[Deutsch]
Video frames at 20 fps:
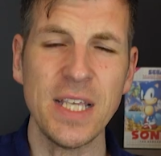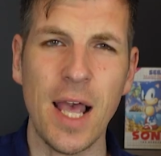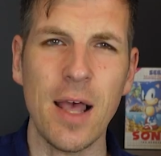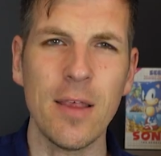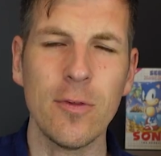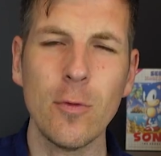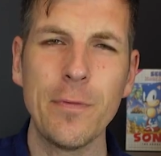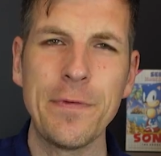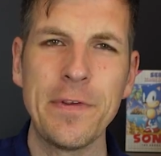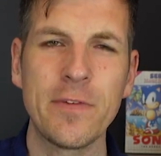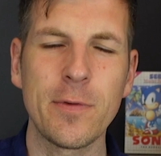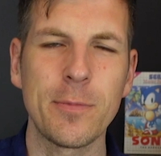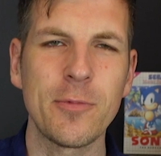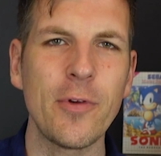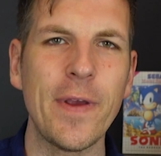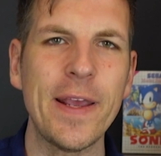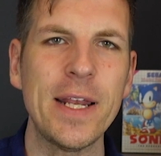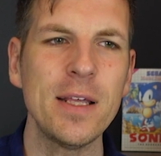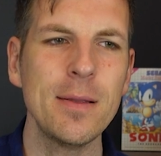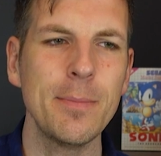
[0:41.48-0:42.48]
Ja, so viel zum
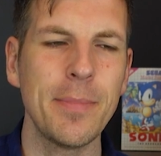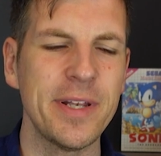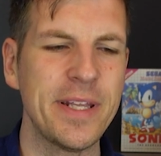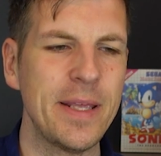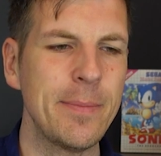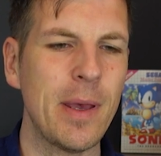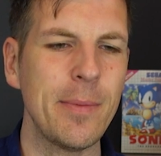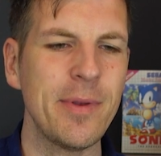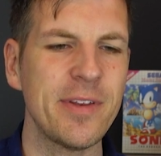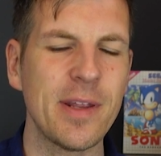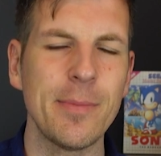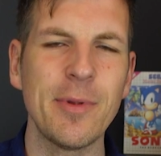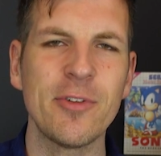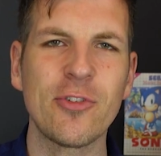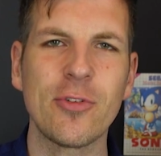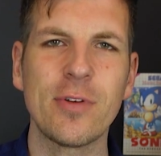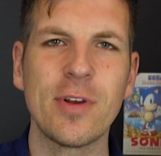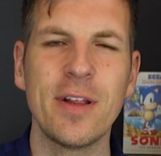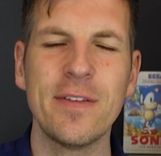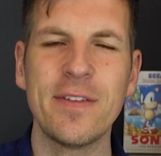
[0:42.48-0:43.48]
Trailer. Bei dem habe ich damals
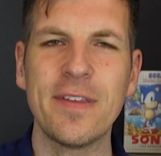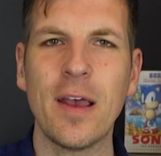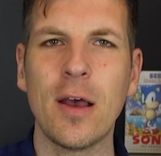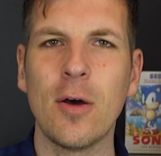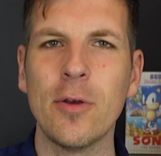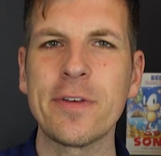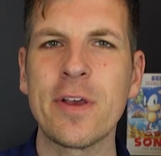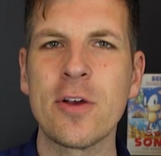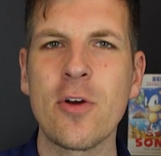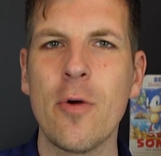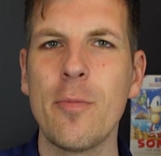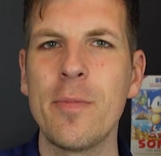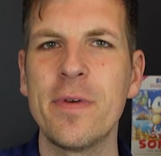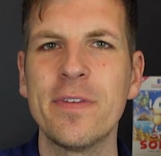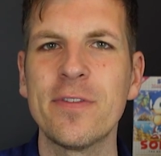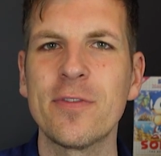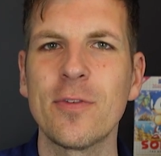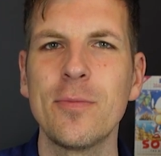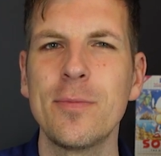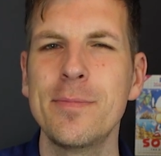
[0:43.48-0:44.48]
schon, als er rausgekommen
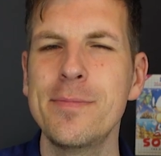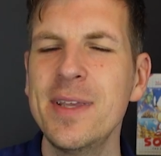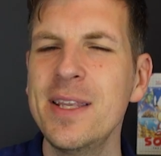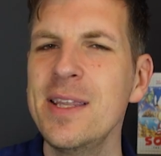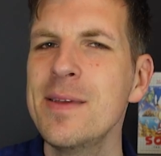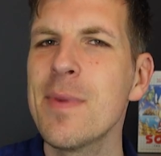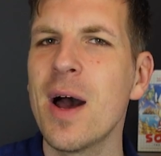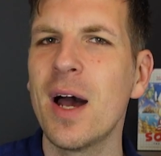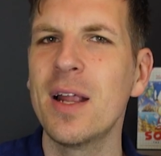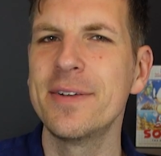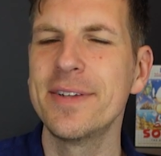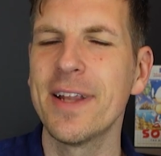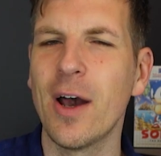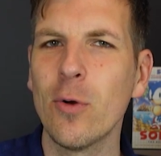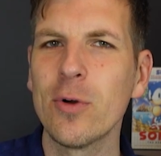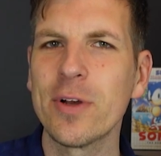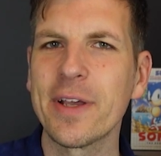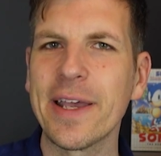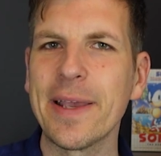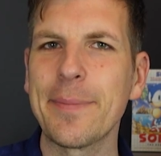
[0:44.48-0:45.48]
ist, so minimalen
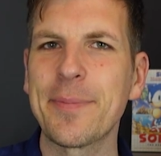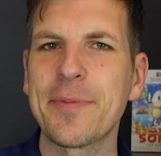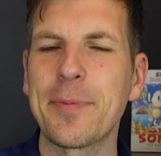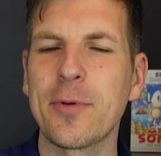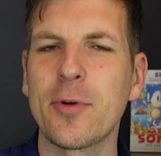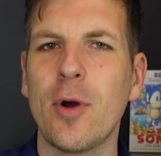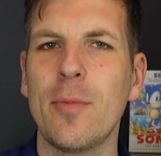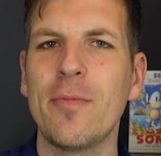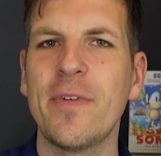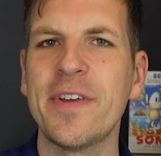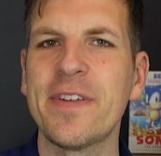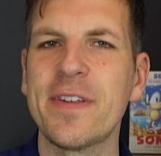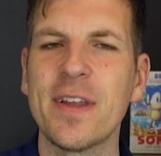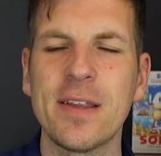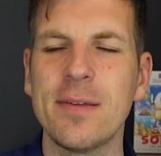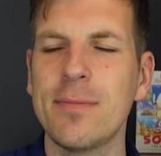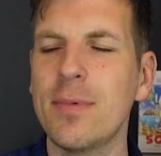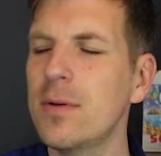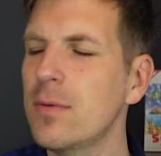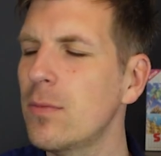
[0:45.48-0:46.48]
Augenkrebs bekommen, weil ich
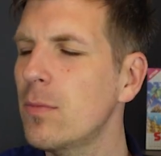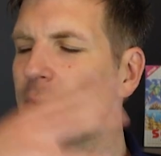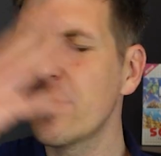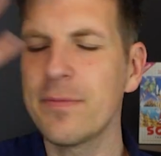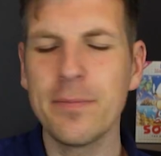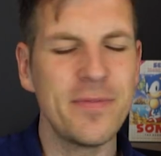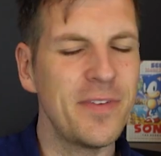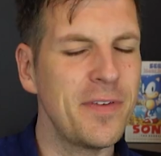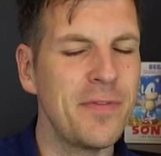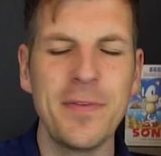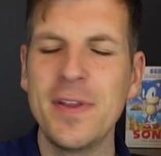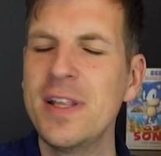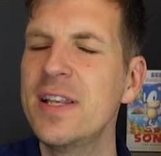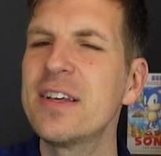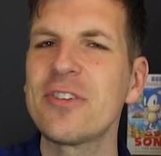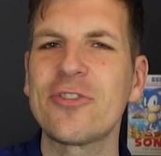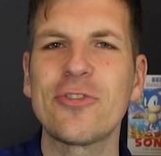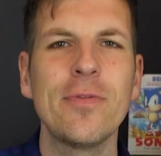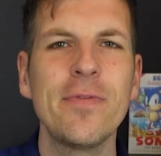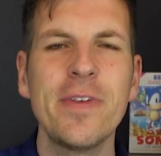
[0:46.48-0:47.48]
dachte, äh, wie viel
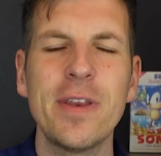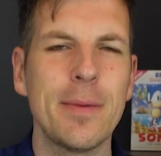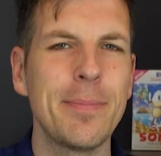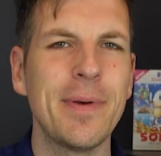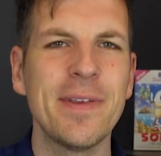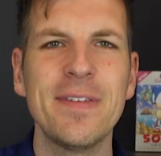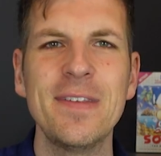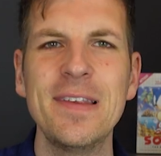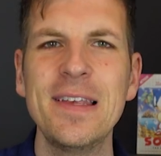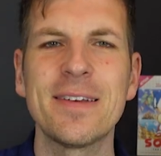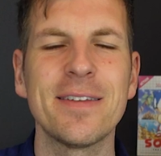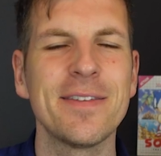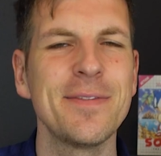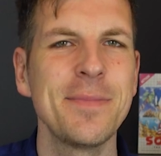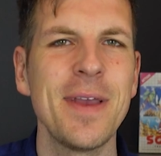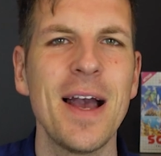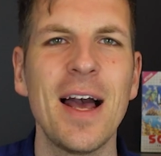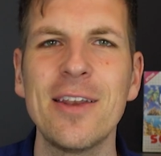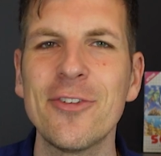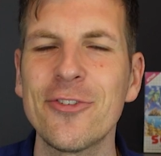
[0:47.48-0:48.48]
da schon wieder passiert, das ist
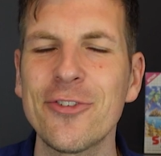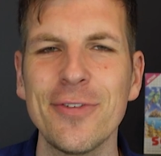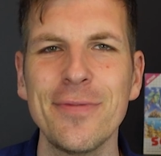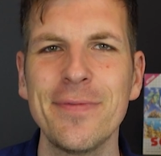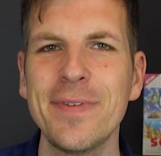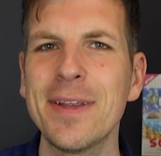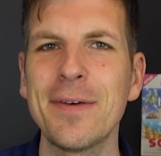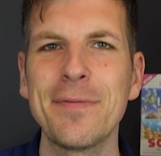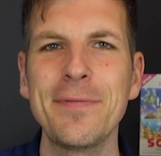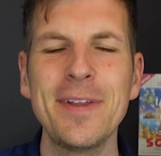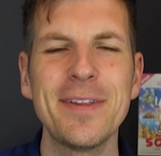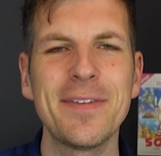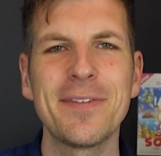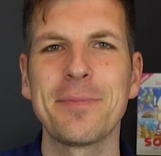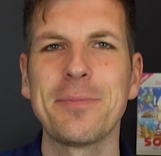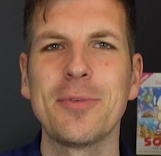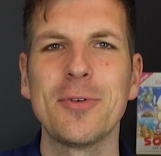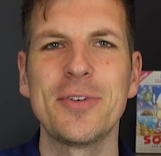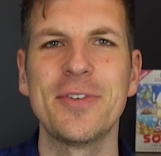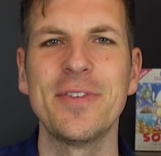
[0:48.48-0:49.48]
mir alles schon wieder viel
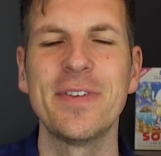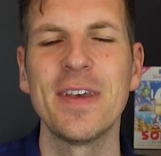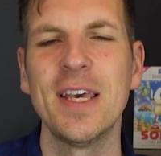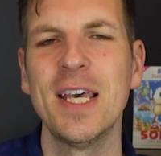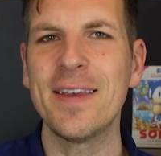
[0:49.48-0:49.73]
zu bunt.